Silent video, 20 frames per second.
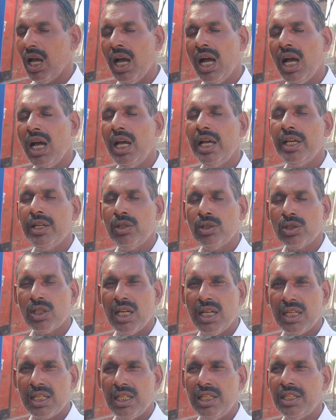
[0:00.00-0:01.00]
हाँ
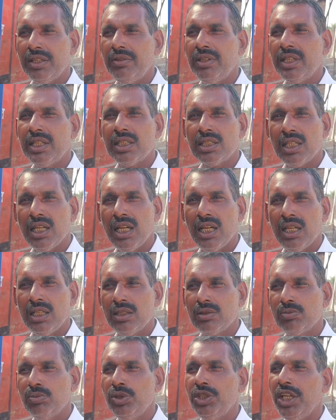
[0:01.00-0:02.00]
था कल्टीवेटर था हाँ।
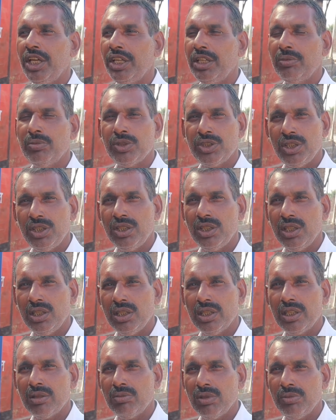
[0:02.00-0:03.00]
बिजाई की मशीन थी
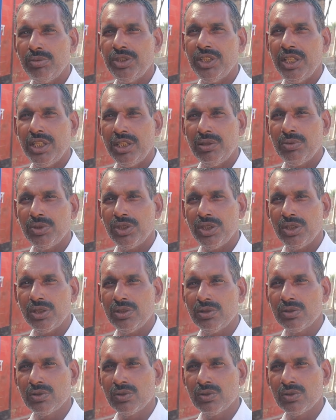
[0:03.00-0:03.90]
नरमा बिजाई की मशीन ये